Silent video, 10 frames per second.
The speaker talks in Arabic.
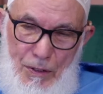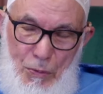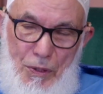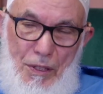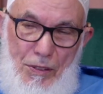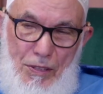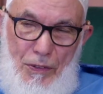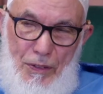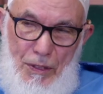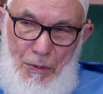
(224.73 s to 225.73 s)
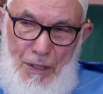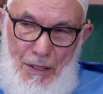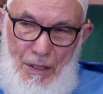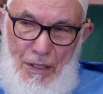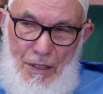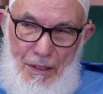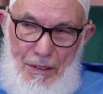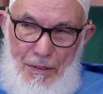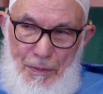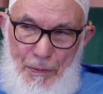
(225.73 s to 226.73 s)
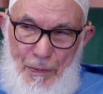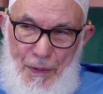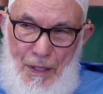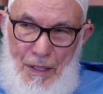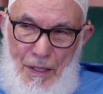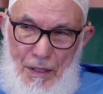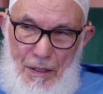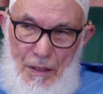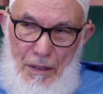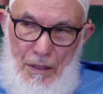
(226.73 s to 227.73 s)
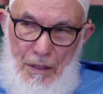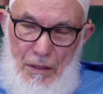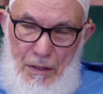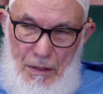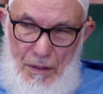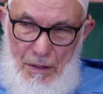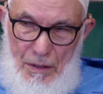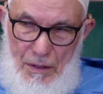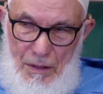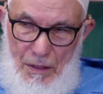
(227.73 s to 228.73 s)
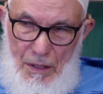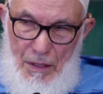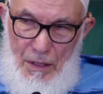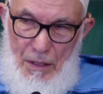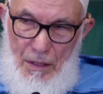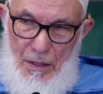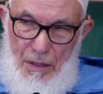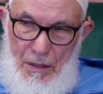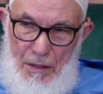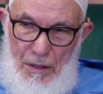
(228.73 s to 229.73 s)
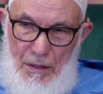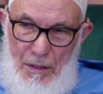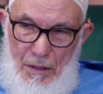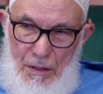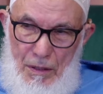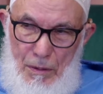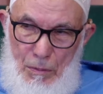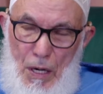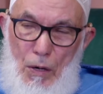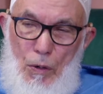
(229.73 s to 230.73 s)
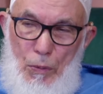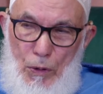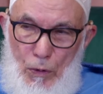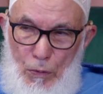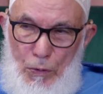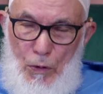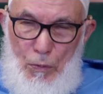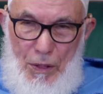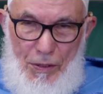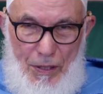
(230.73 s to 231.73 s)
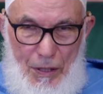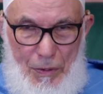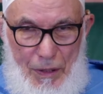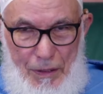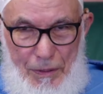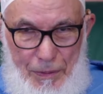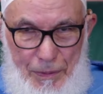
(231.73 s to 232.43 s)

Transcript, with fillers: يمكن أن نستفيد من هذه الآية يعني آه، ما هو مطلوب من الأمة الإسلامية